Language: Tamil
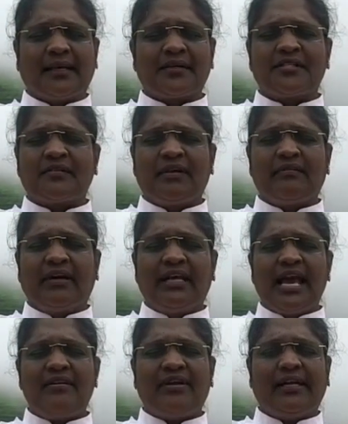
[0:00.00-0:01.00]
கிறிஸ்துவின்
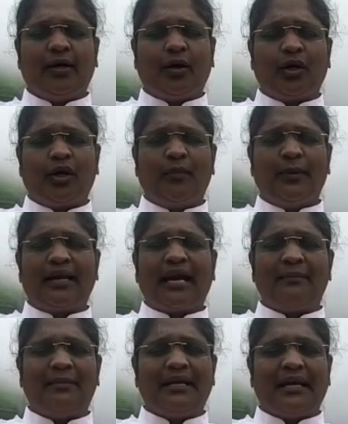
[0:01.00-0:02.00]
வழியாய் வேண்டிக் கொள்கிறோம் எங்கள்
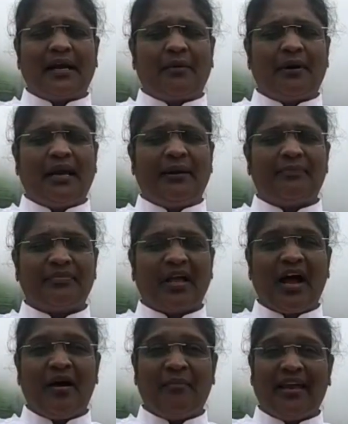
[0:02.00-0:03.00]
அன்பின் கடவுளே
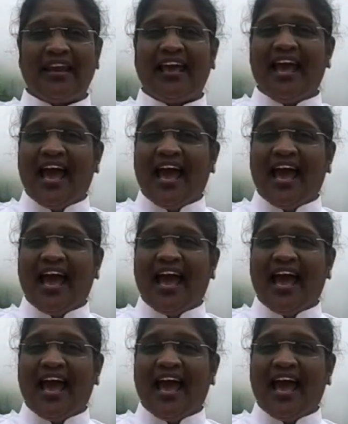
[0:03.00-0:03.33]
ஆமேன்